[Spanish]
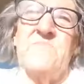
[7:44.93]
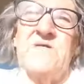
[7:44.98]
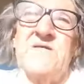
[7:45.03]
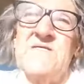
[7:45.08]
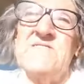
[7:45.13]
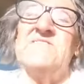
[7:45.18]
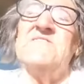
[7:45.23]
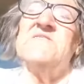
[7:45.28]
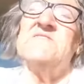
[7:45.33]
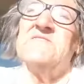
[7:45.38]

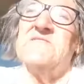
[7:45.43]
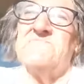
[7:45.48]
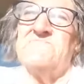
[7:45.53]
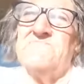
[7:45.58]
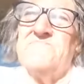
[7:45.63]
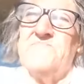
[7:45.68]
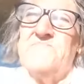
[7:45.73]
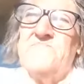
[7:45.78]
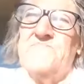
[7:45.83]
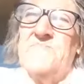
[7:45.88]
existen.
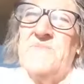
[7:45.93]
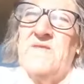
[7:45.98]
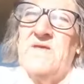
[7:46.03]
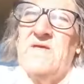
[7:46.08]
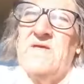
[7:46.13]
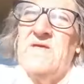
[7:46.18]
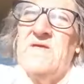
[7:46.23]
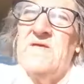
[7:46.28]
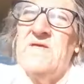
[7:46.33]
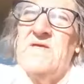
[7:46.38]

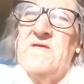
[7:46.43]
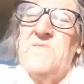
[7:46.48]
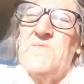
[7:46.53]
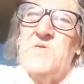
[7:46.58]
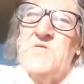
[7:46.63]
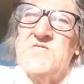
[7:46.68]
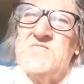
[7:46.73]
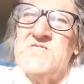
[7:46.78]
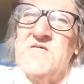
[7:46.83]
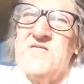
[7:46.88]
Y
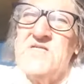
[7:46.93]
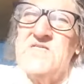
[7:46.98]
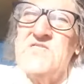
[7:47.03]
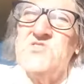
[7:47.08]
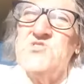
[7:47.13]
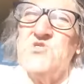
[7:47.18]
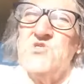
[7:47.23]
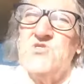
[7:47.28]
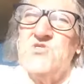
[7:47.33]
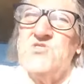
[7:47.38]
por esa
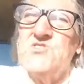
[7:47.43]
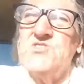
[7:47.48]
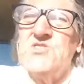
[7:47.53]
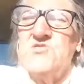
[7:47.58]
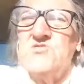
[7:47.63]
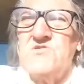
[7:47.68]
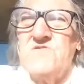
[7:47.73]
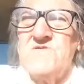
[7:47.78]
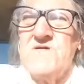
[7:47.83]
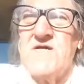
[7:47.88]
razón, ¿no es
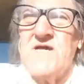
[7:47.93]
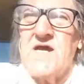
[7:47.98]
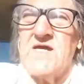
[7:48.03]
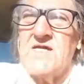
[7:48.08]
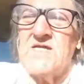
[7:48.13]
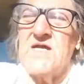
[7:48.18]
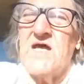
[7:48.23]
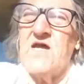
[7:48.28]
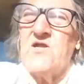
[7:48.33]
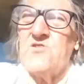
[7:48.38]
cierto?, había que
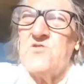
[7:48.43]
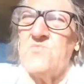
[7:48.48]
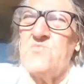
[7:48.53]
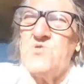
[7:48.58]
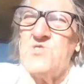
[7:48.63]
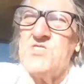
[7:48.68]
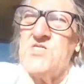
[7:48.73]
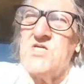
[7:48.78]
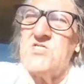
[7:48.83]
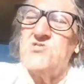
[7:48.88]
criar dos
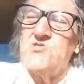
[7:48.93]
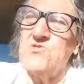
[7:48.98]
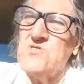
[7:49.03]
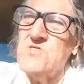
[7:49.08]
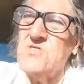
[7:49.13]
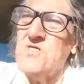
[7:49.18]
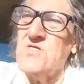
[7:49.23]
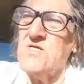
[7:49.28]
muchachos,